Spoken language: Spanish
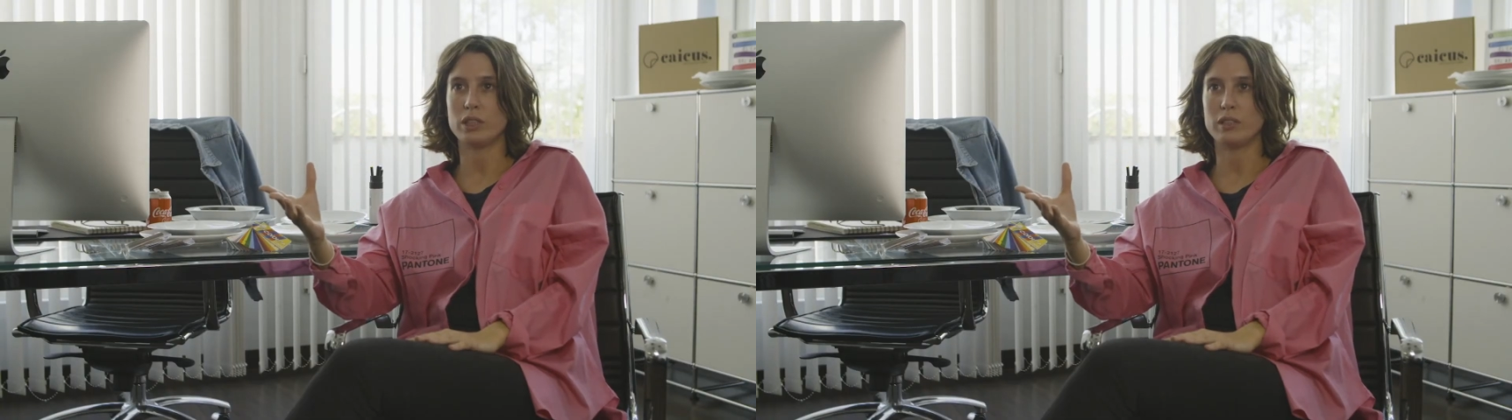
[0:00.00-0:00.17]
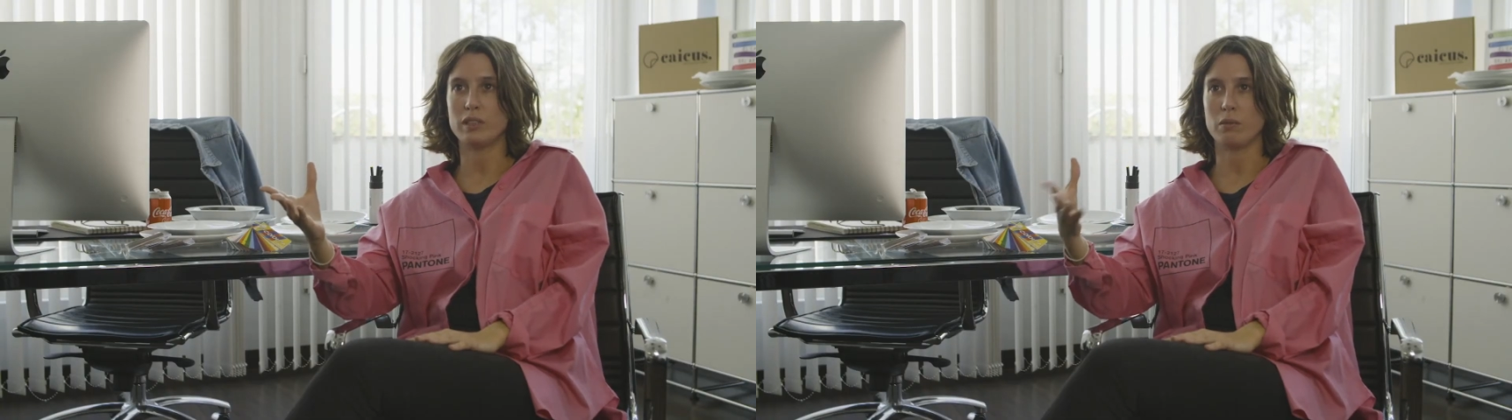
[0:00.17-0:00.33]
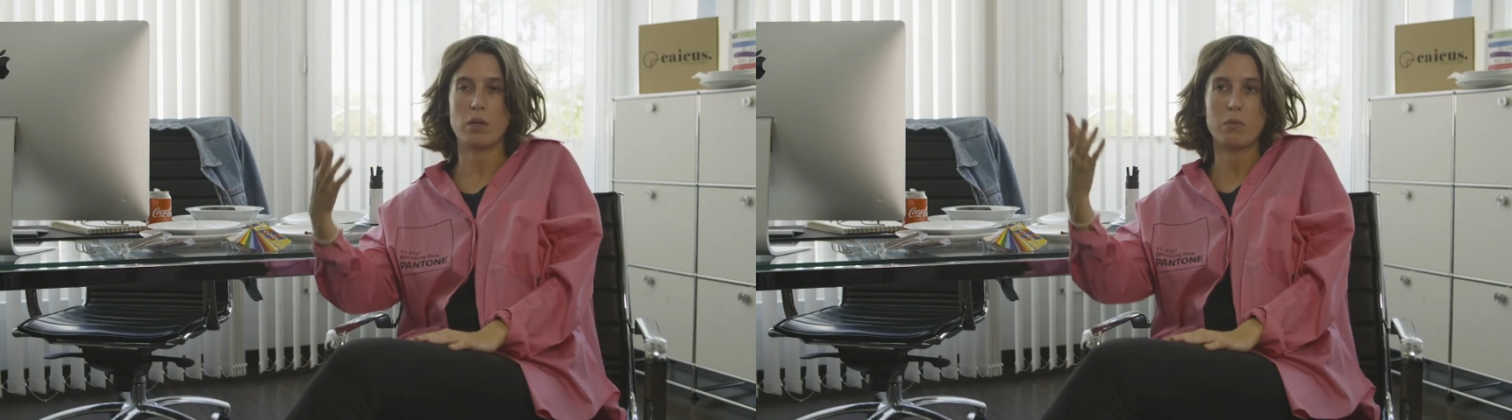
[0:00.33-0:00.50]

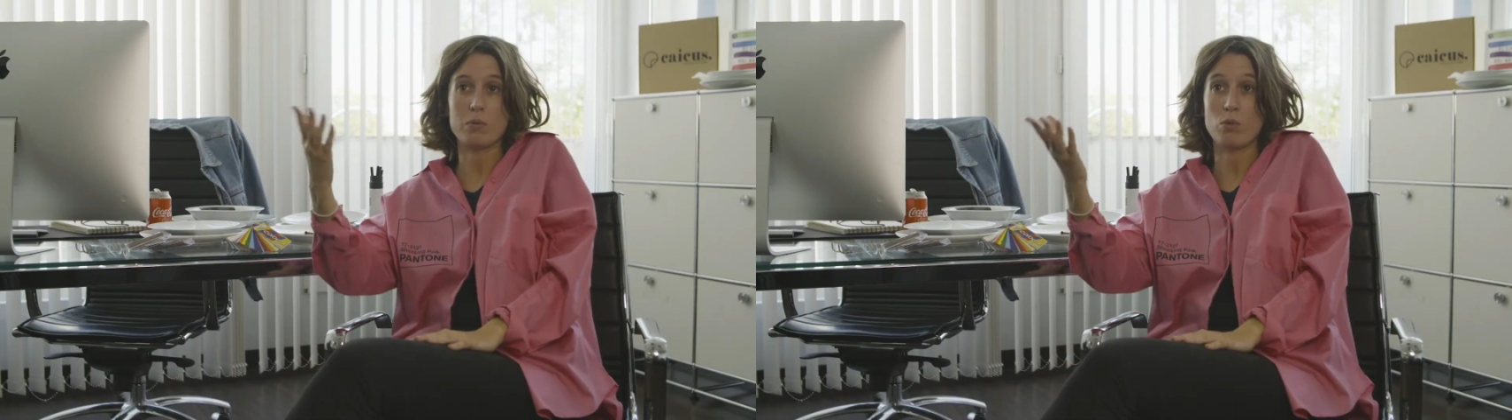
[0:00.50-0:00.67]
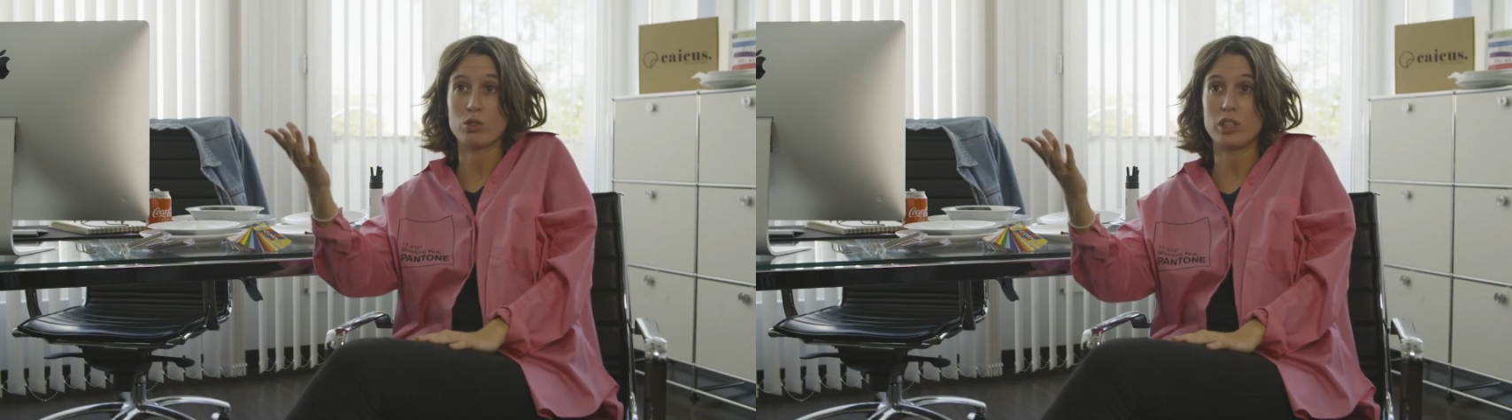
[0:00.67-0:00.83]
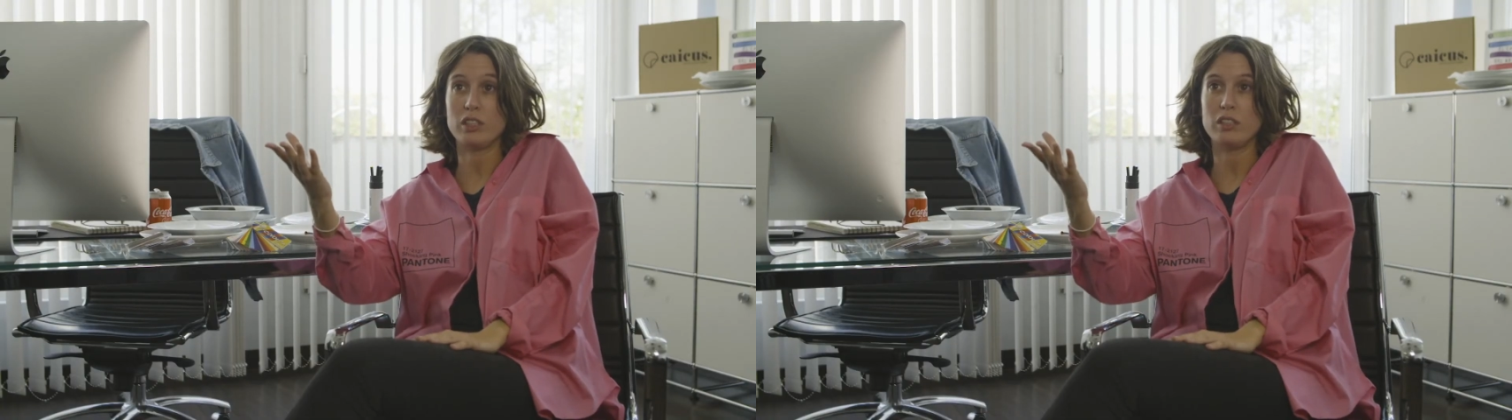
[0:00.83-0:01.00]
eh, por el
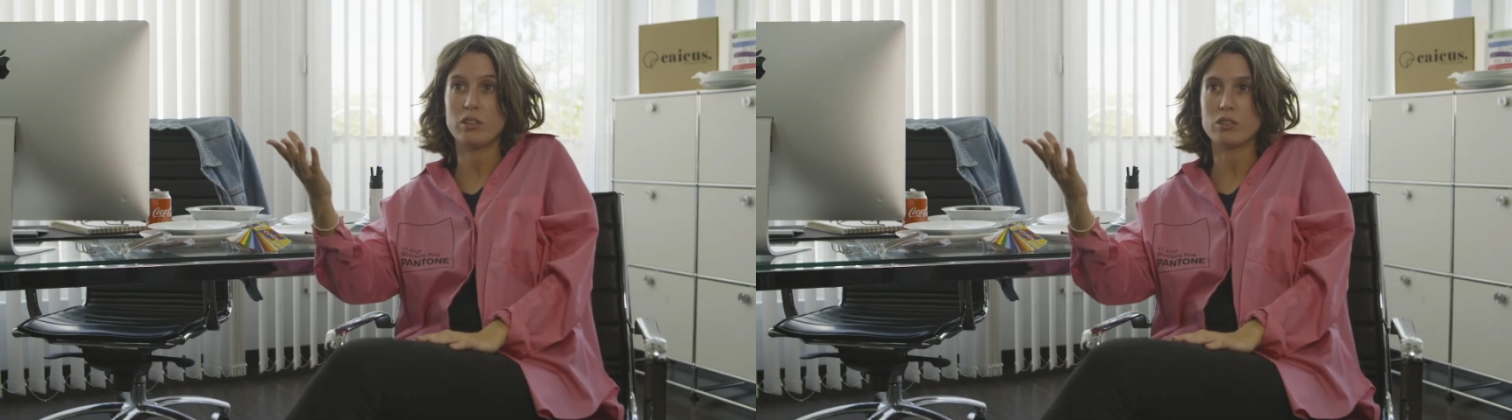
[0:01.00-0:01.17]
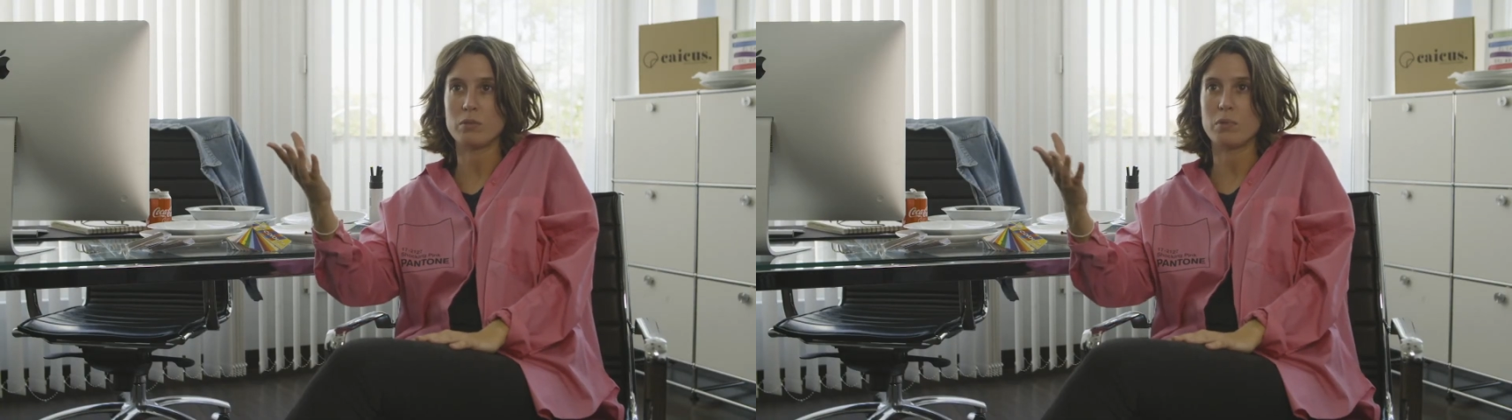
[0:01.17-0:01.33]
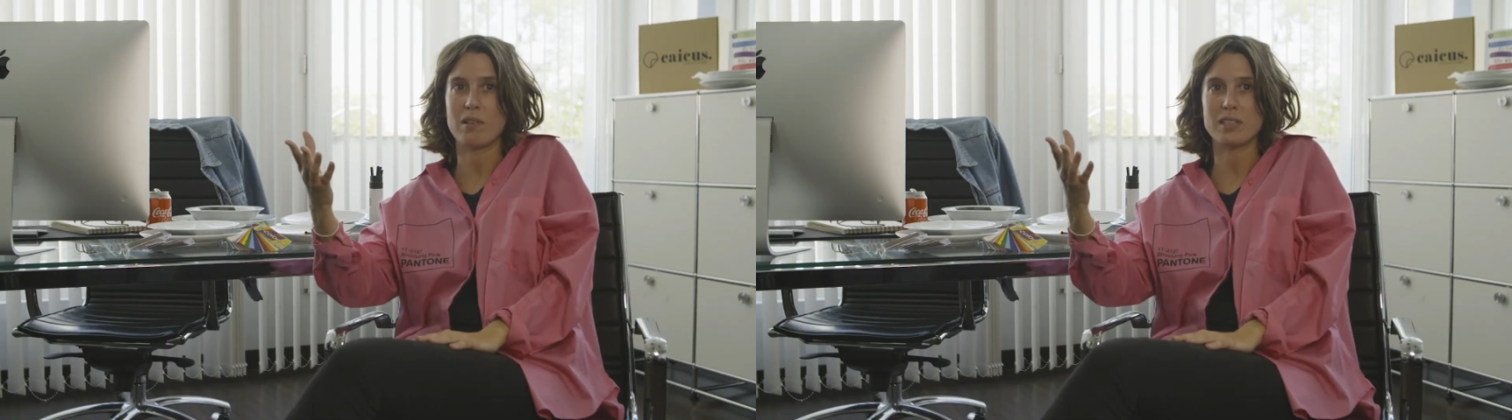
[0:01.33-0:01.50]
mismo sitio,
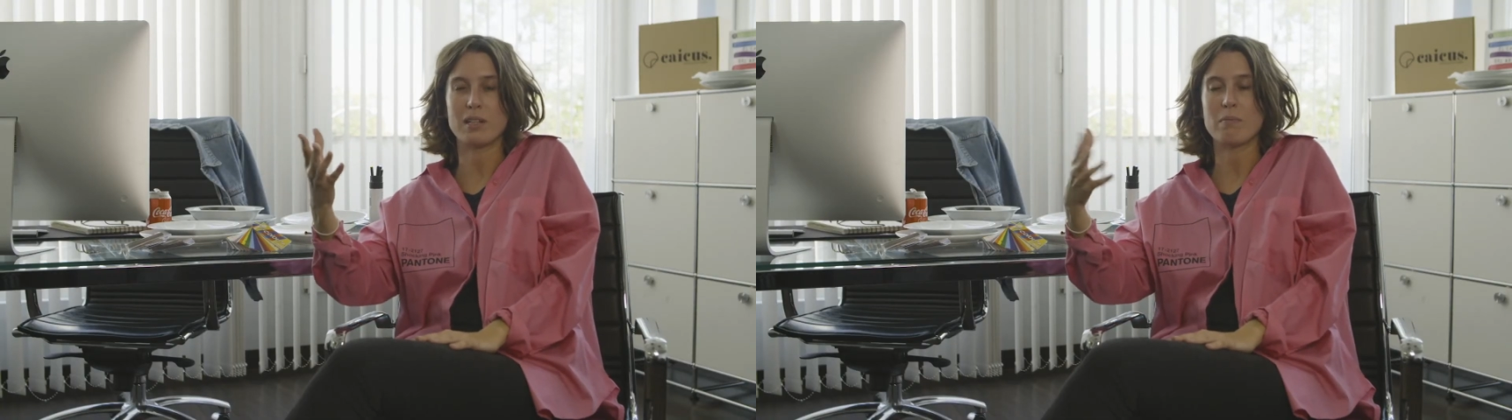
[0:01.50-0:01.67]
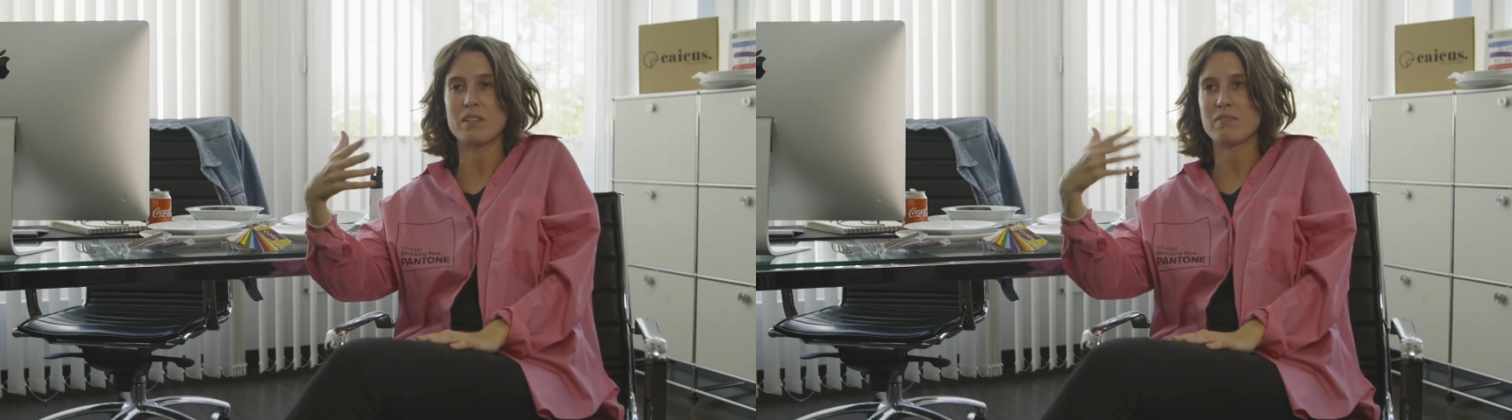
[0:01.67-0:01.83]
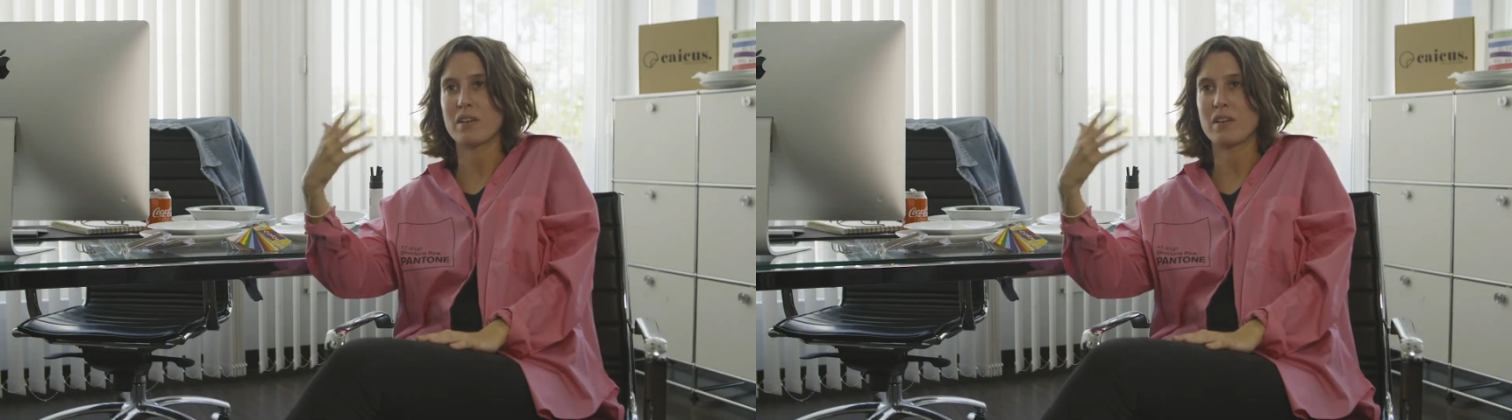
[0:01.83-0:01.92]
siempre va a ser más